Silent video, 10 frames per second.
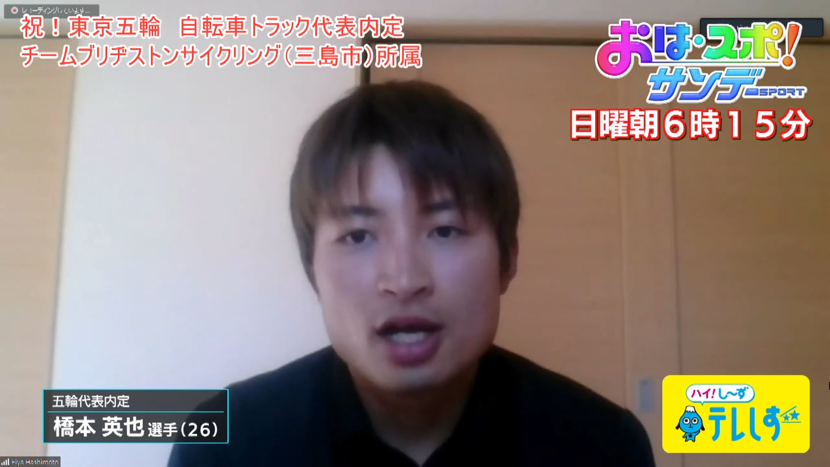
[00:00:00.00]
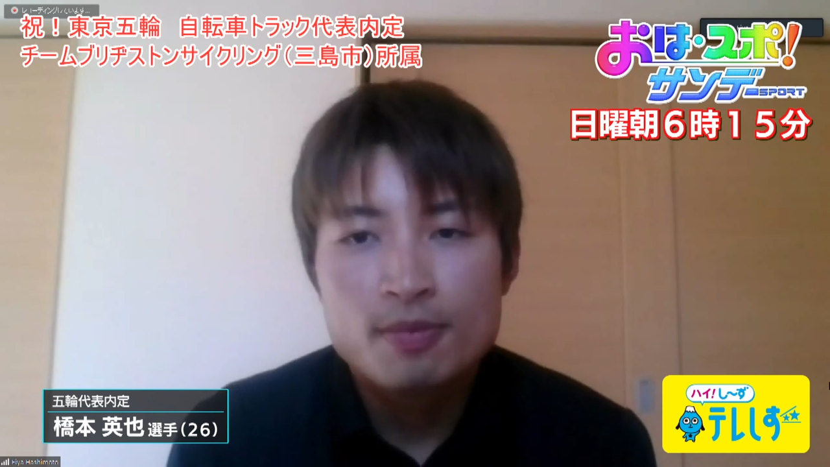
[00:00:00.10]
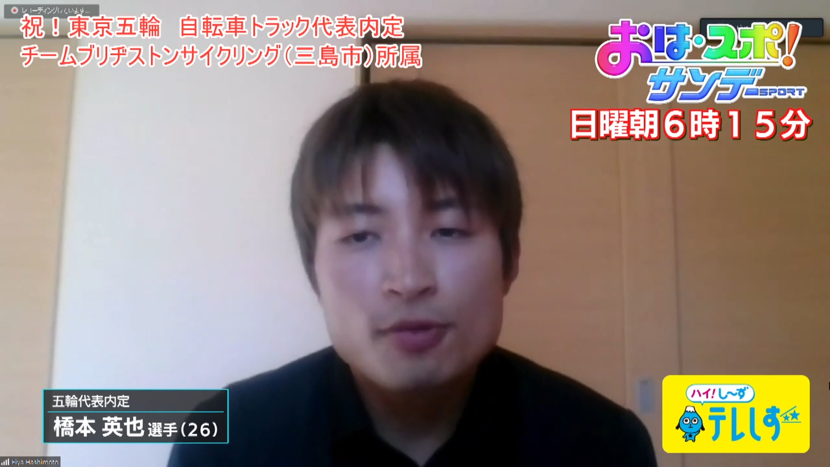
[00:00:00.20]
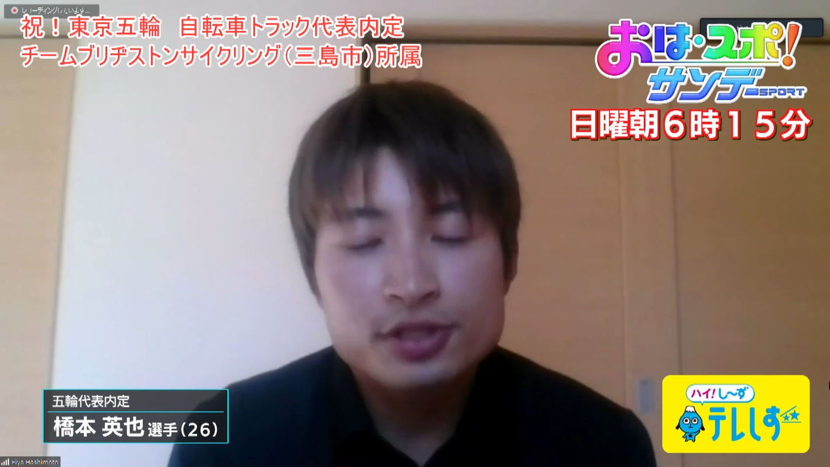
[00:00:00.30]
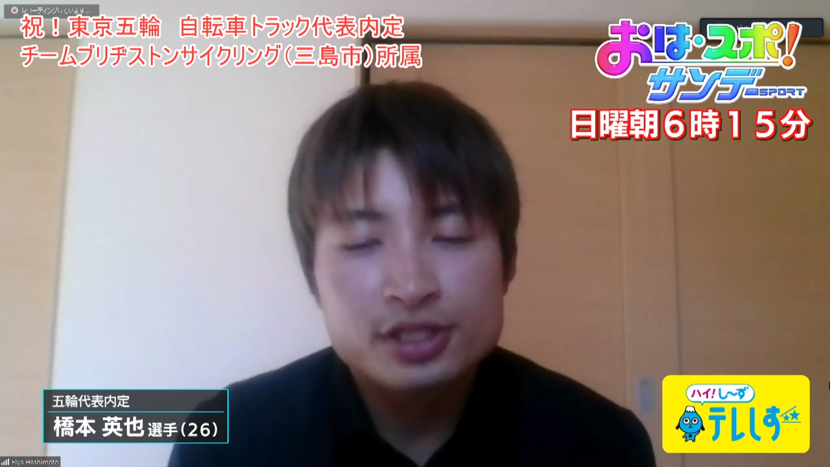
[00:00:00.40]

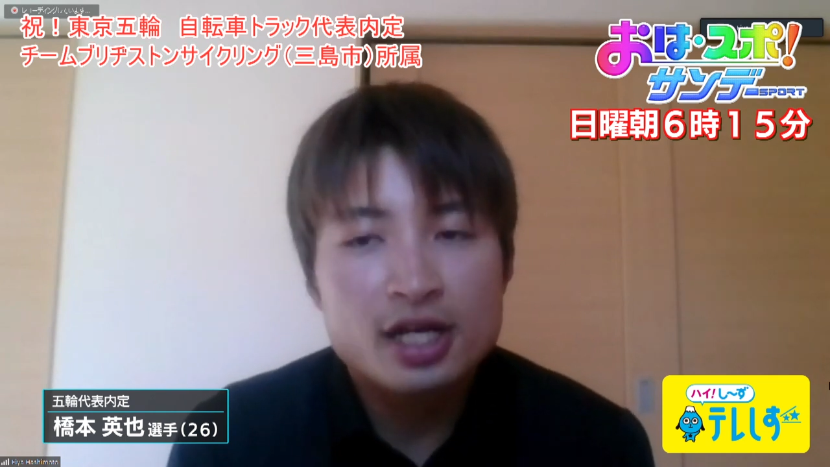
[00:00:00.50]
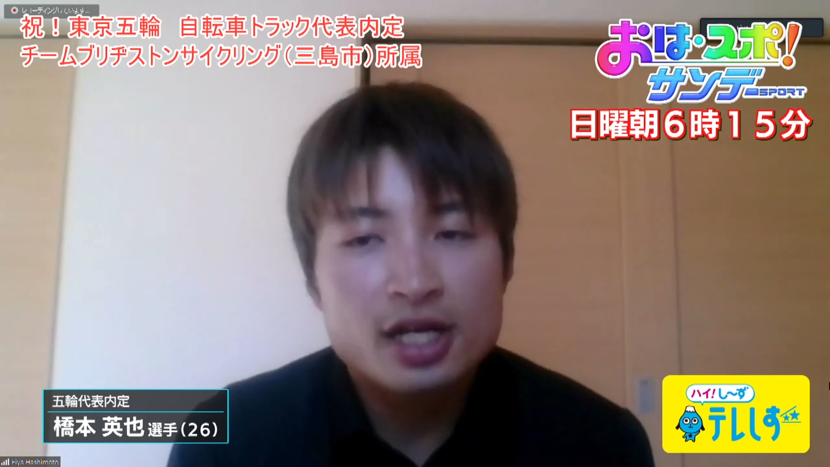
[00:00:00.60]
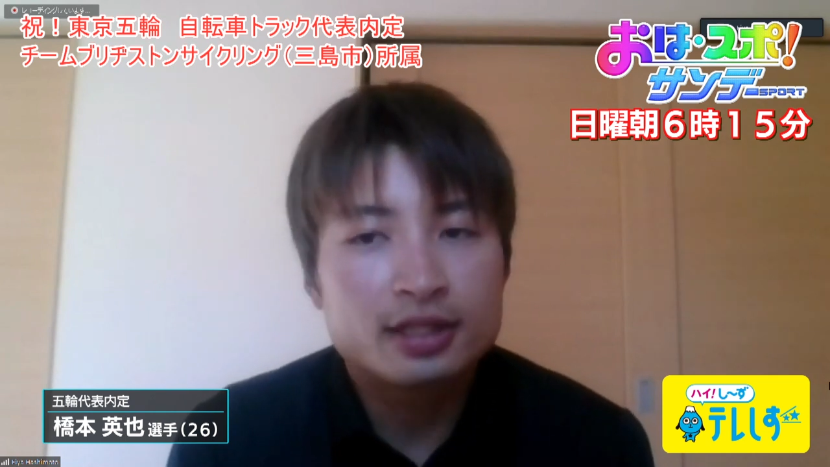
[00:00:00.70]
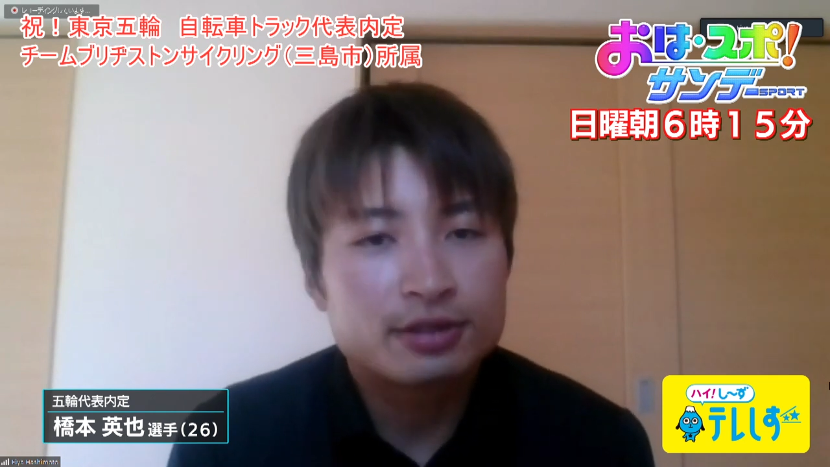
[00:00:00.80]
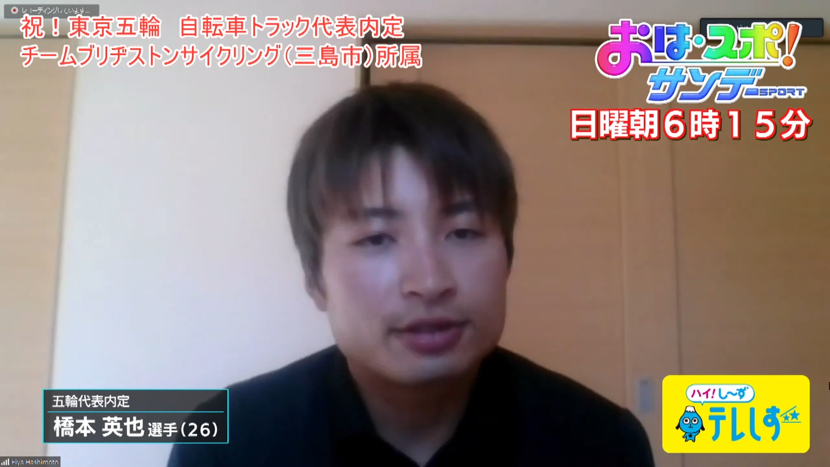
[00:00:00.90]
もしな
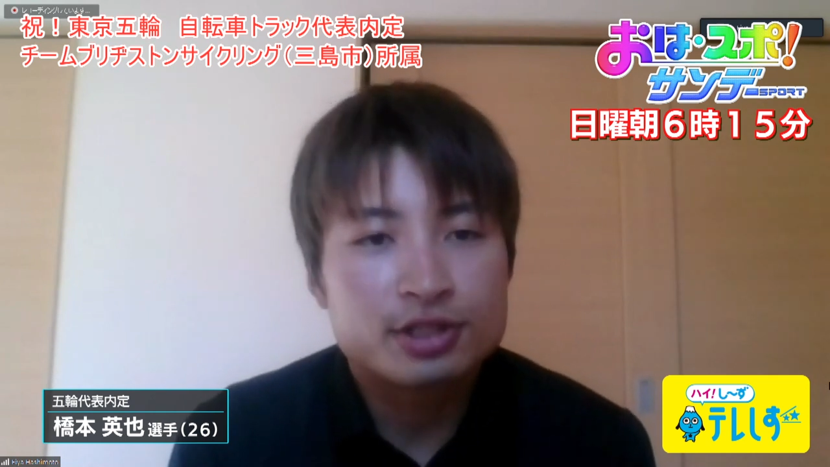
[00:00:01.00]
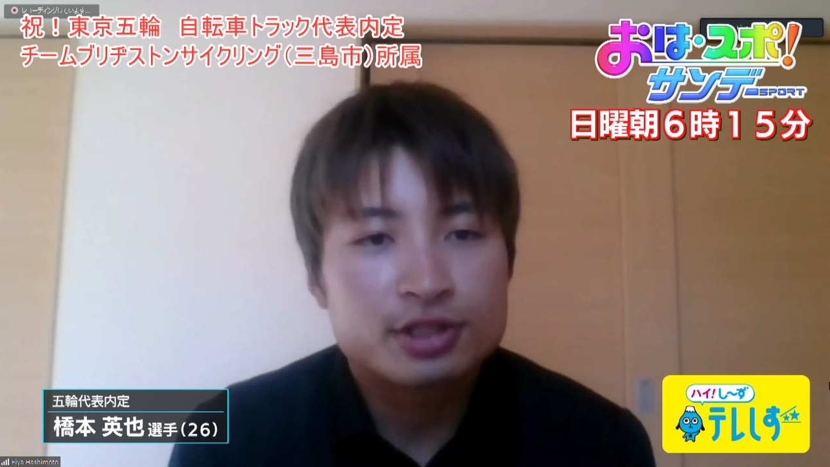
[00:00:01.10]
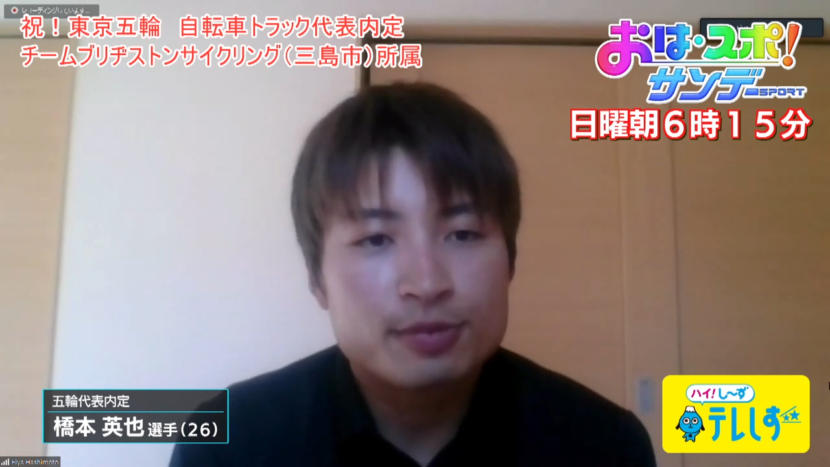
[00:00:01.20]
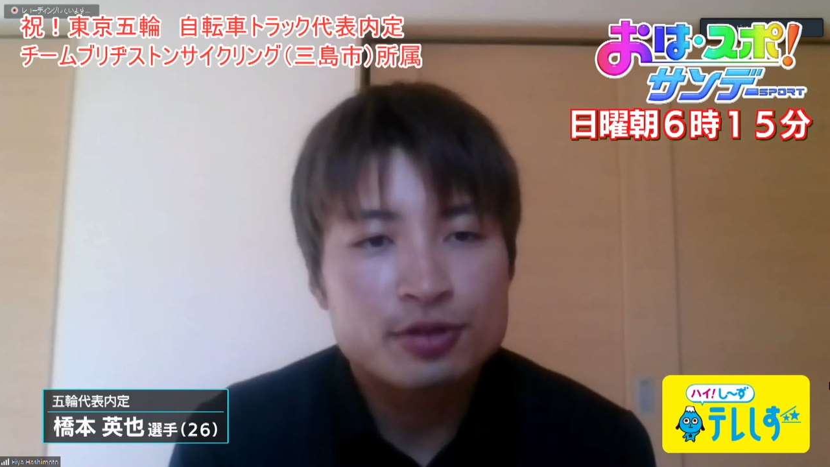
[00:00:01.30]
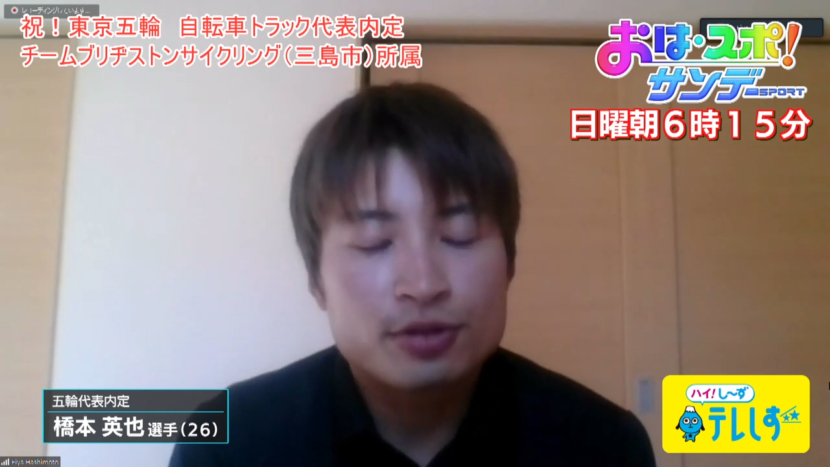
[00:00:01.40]
かったとして
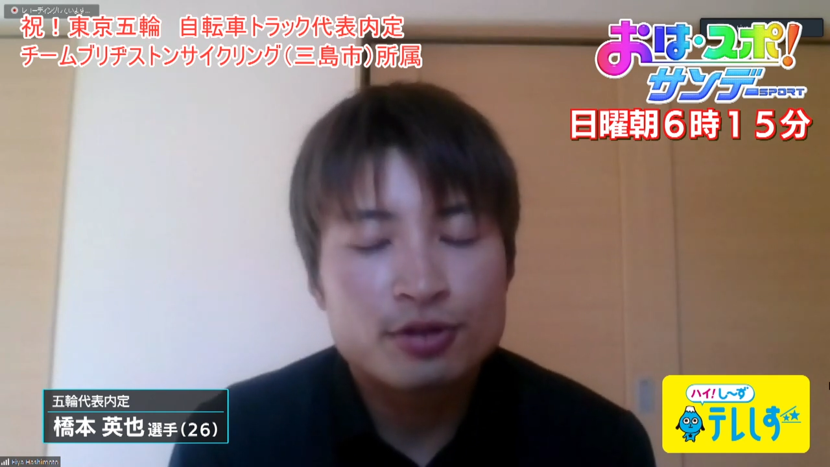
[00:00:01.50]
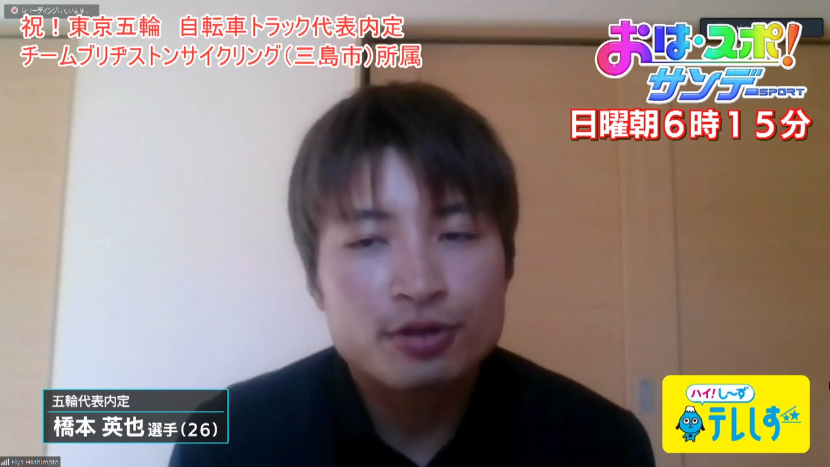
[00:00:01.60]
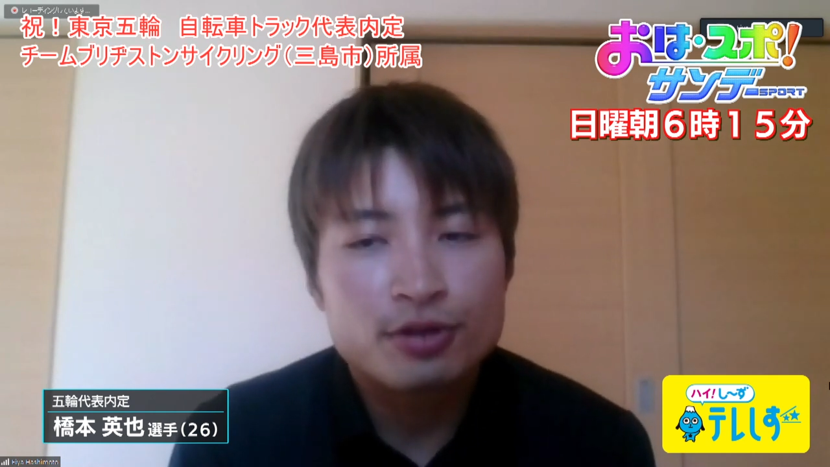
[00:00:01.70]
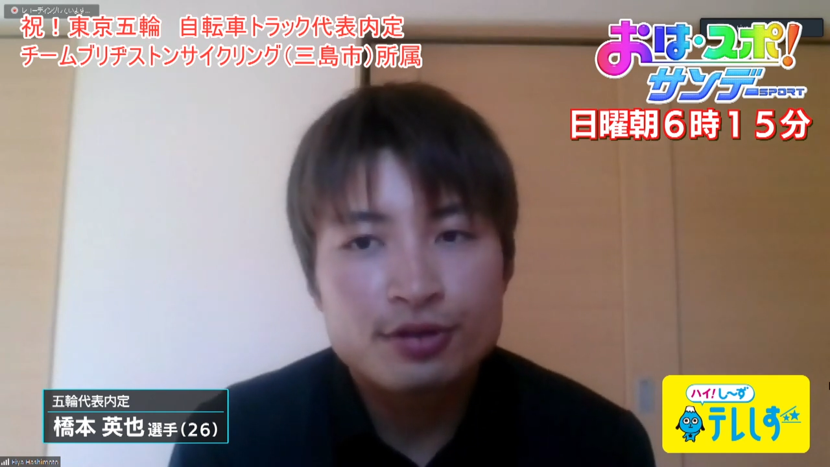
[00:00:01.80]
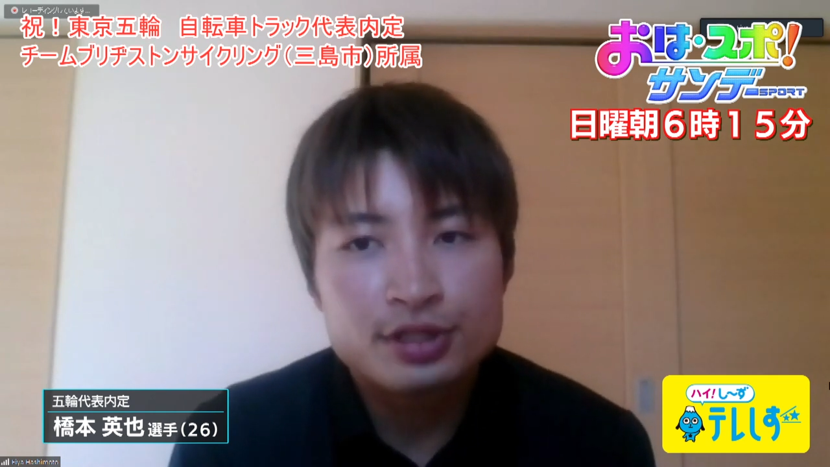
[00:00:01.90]
も、そ
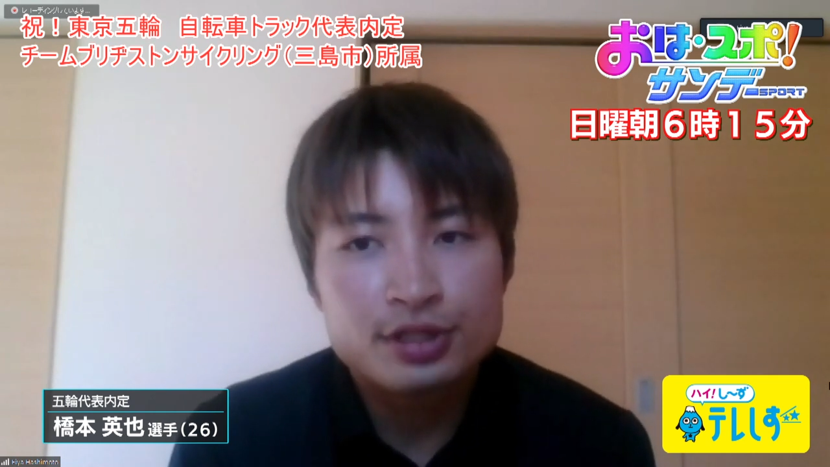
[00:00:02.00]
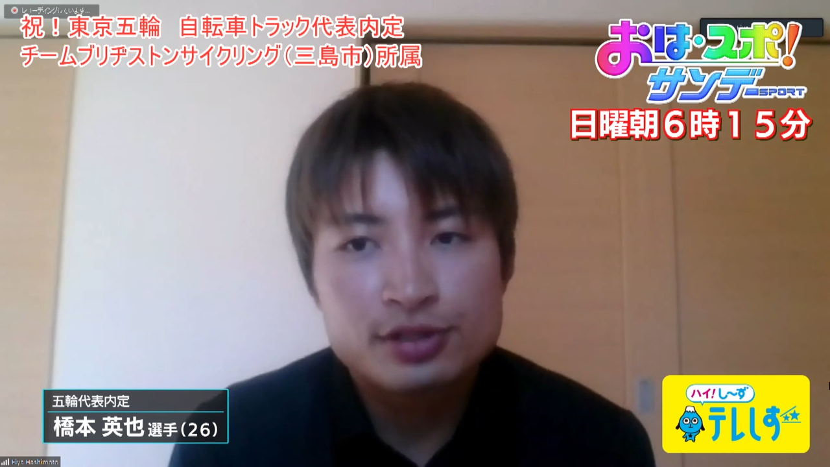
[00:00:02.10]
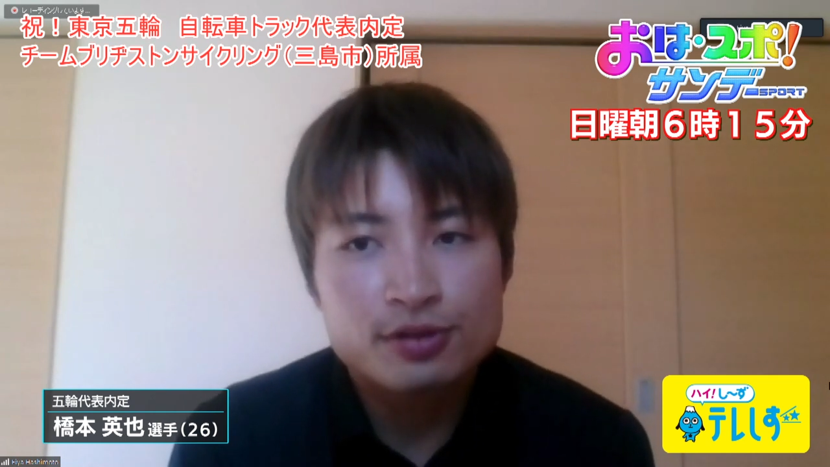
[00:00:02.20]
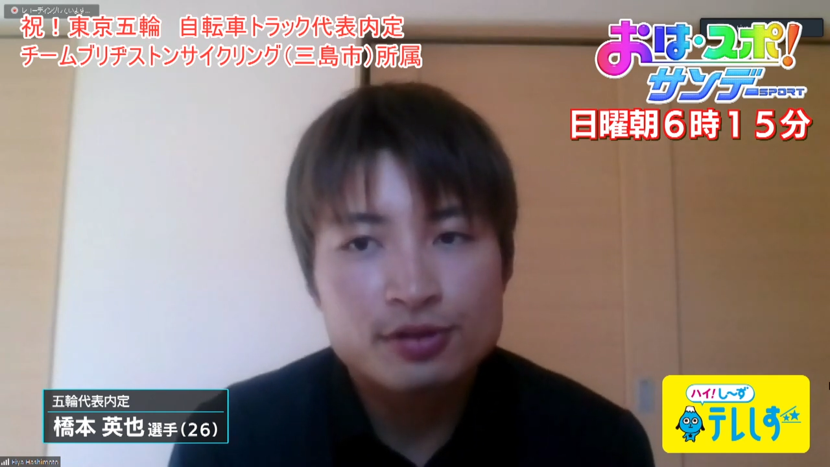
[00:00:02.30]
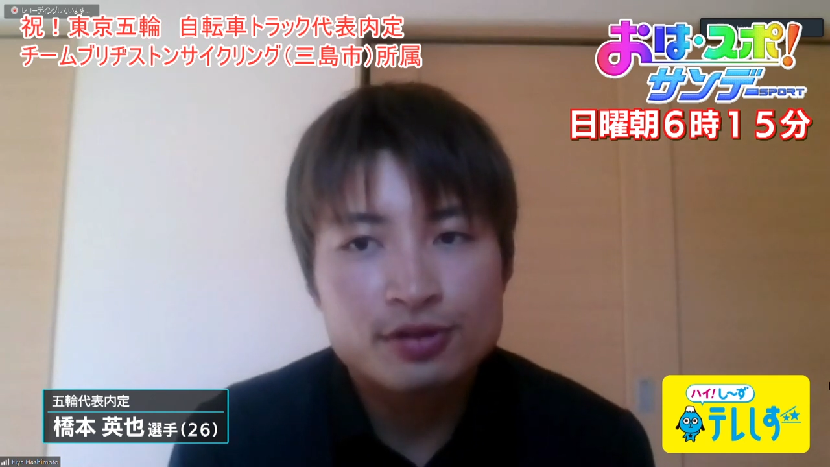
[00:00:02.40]
の日常、